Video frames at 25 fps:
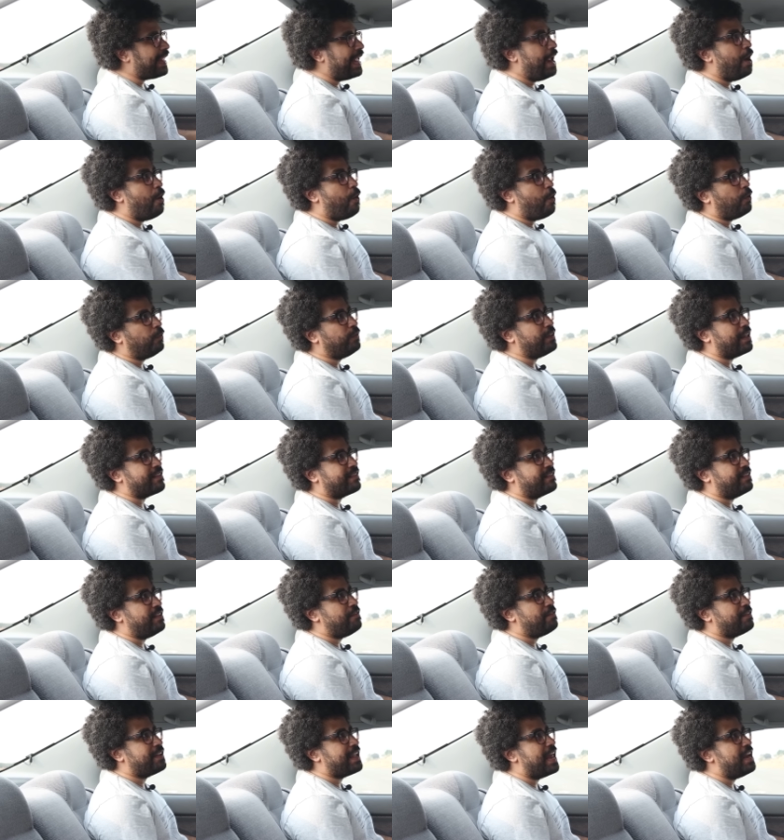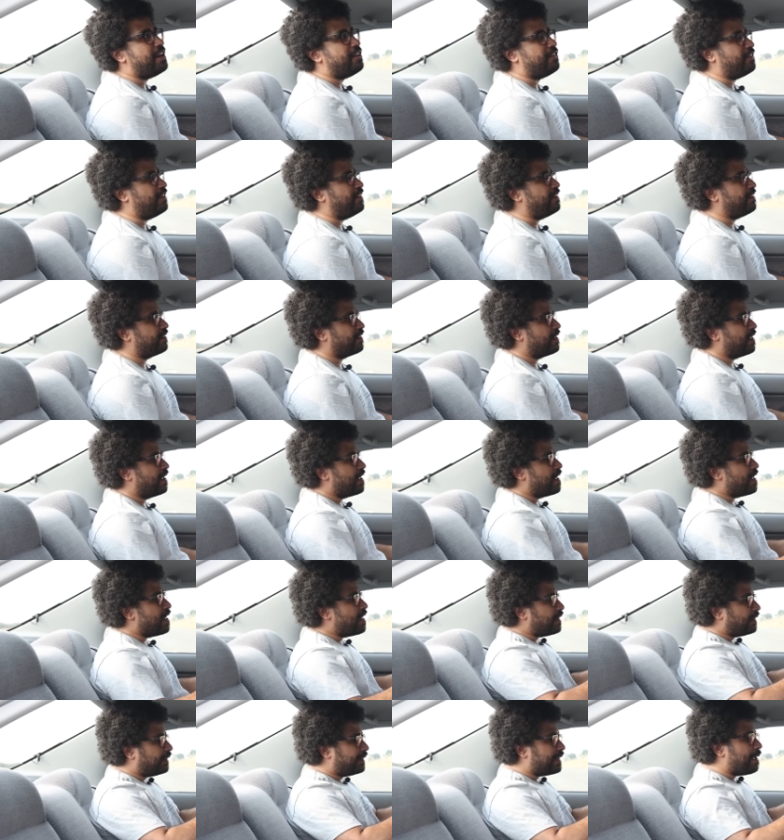é o Honda Civic LX
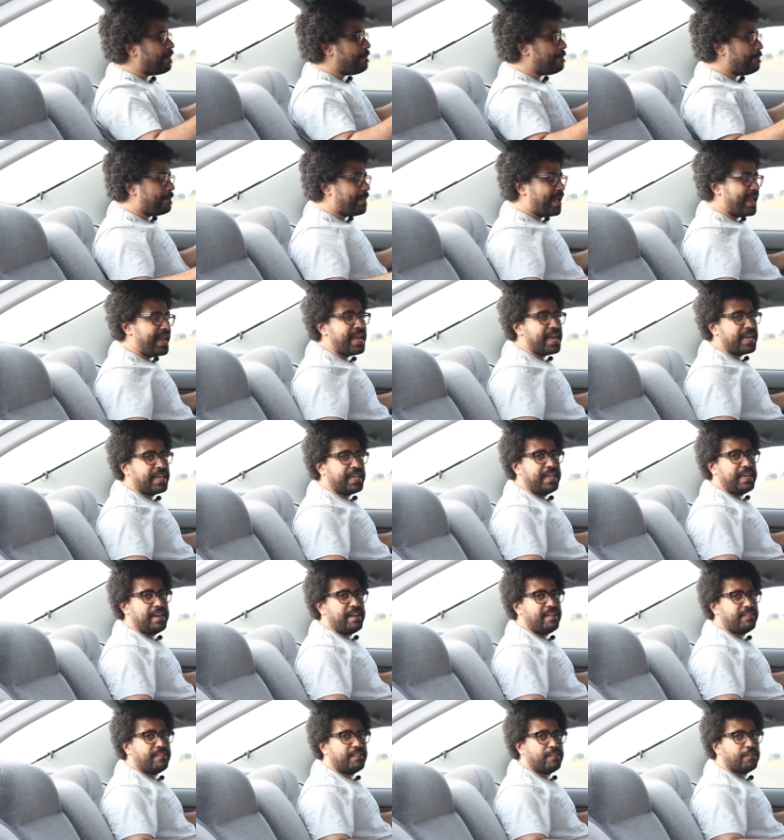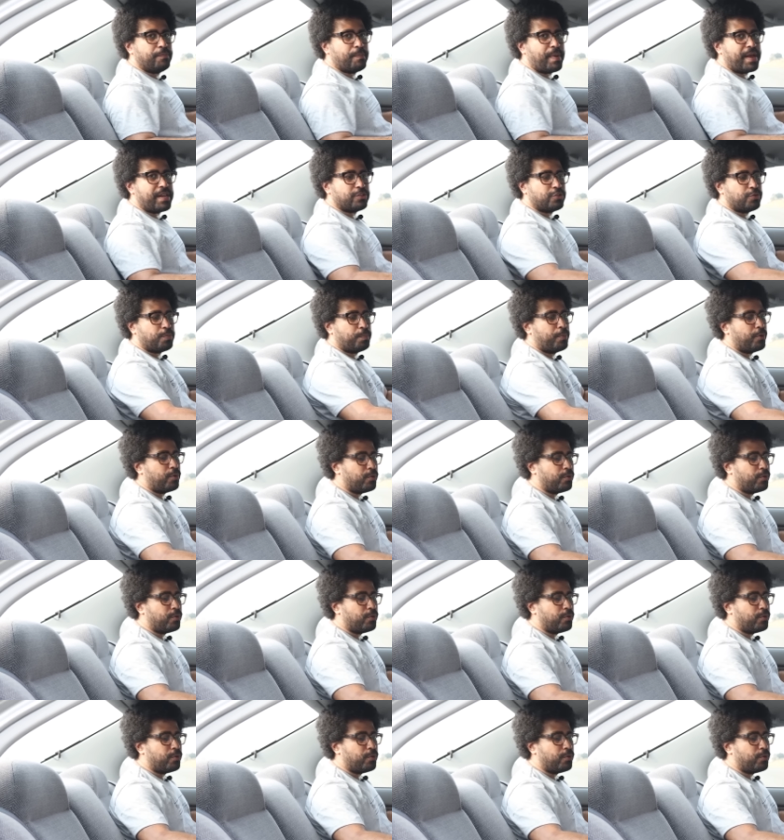também aqui nesse espaço